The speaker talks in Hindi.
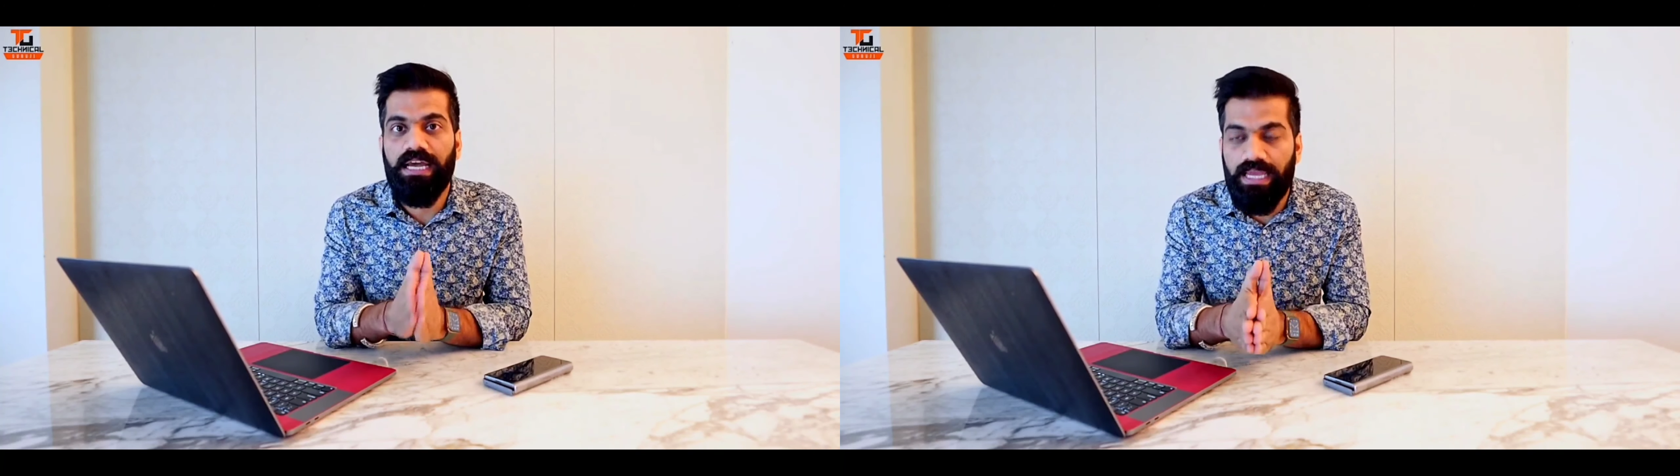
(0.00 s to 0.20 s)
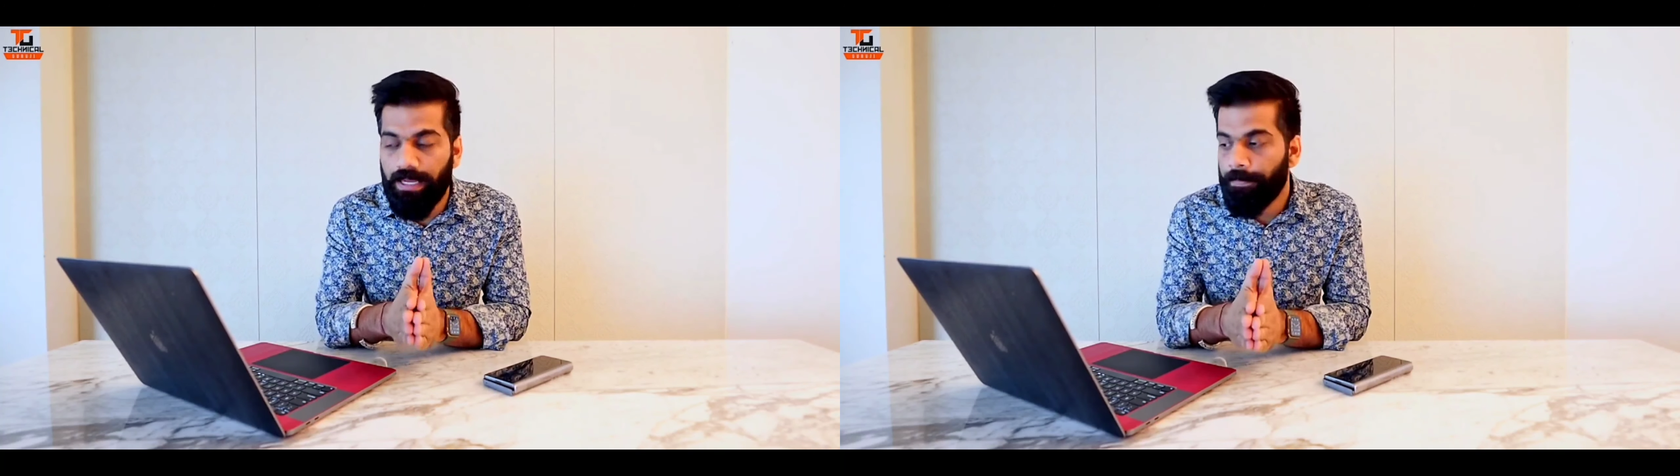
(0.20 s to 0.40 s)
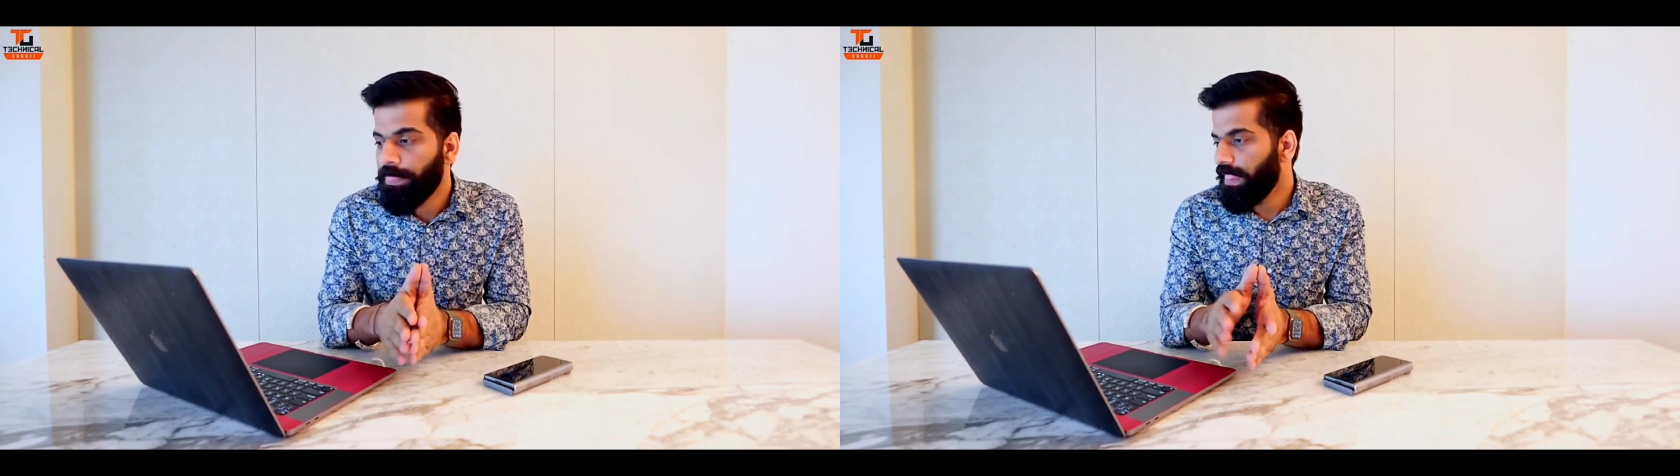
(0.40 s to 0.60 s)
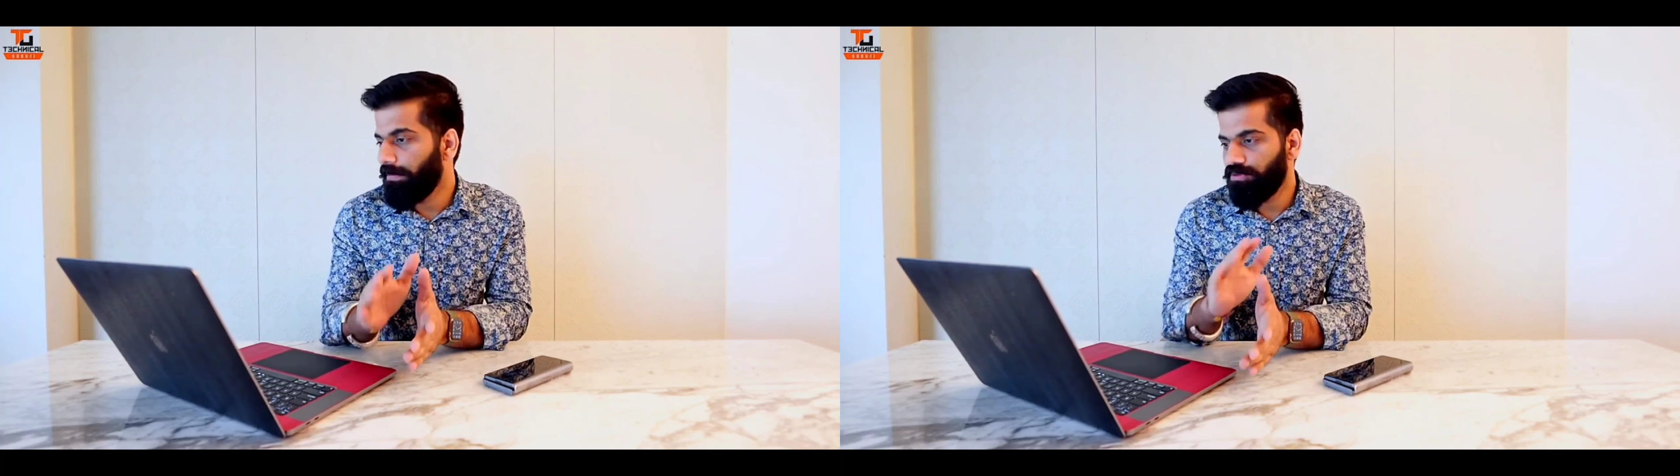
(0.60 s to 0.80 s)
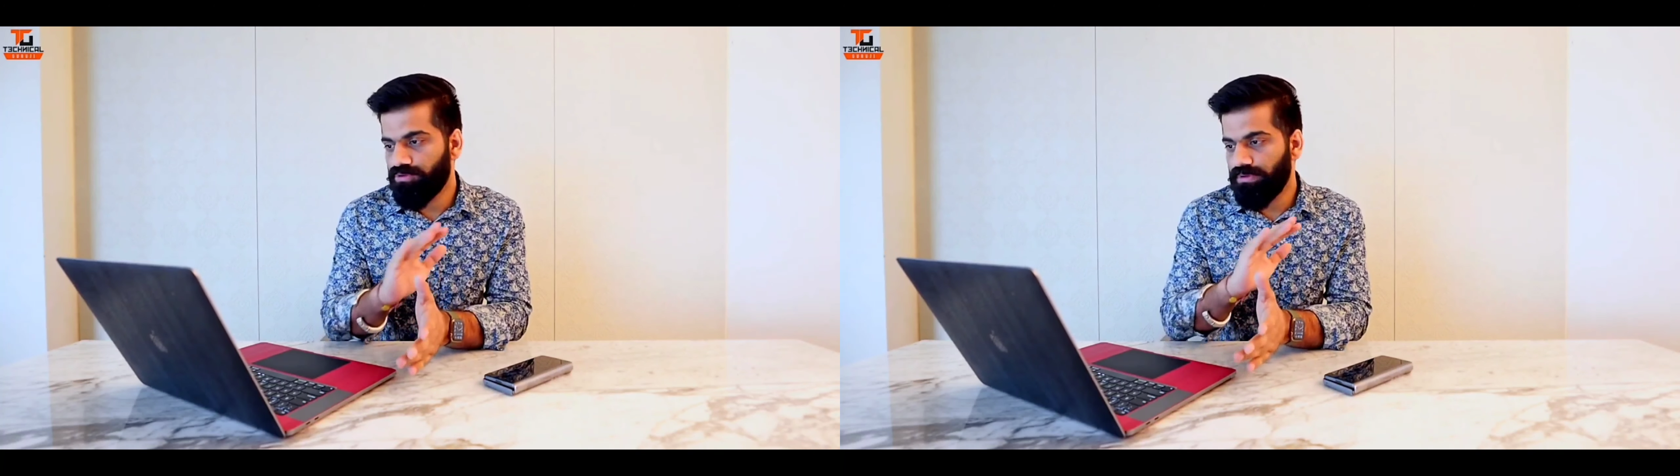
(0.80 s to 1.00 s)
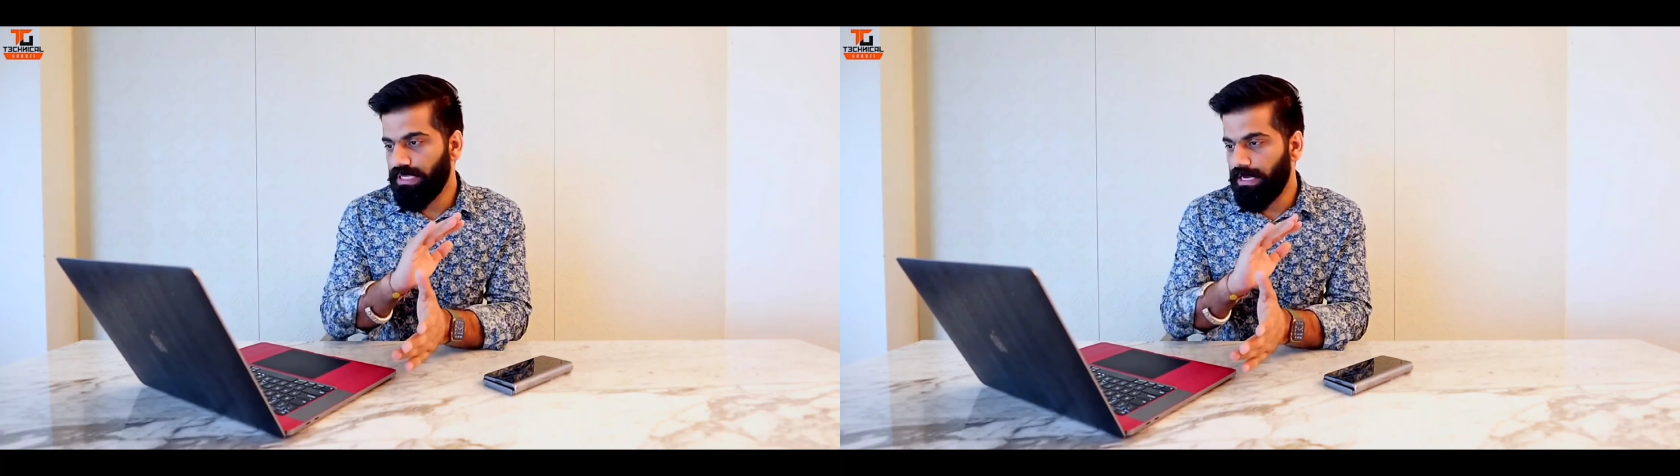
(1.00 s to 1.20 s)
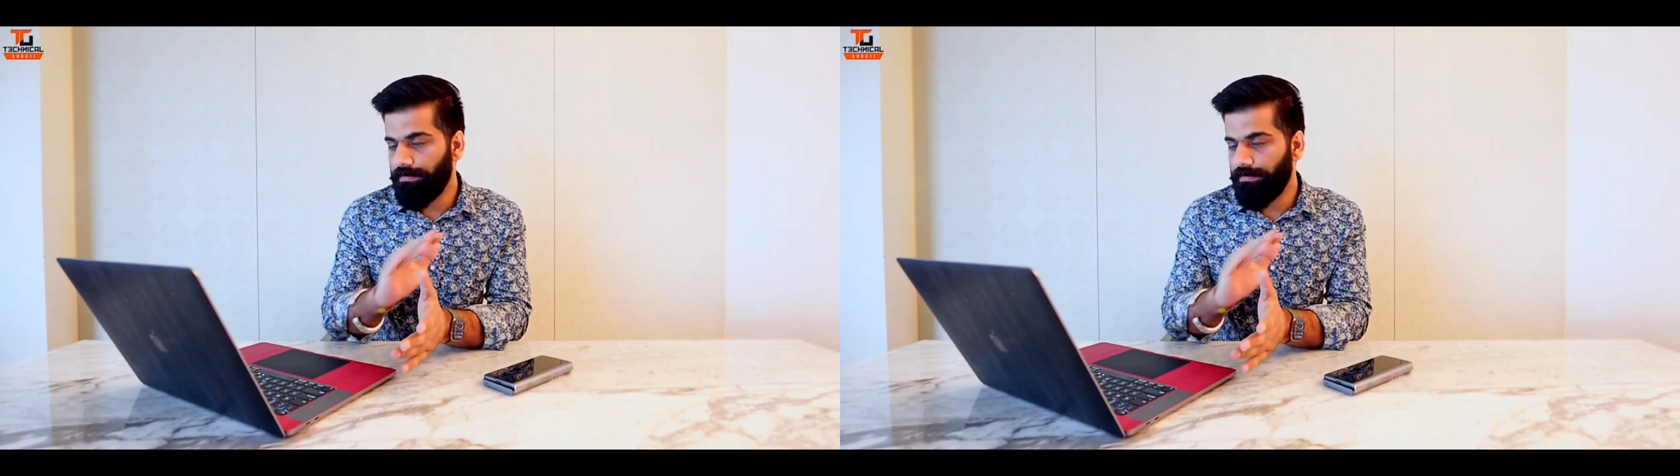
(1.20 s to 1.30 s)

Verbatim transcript: है अभी दोस्तों यहाँ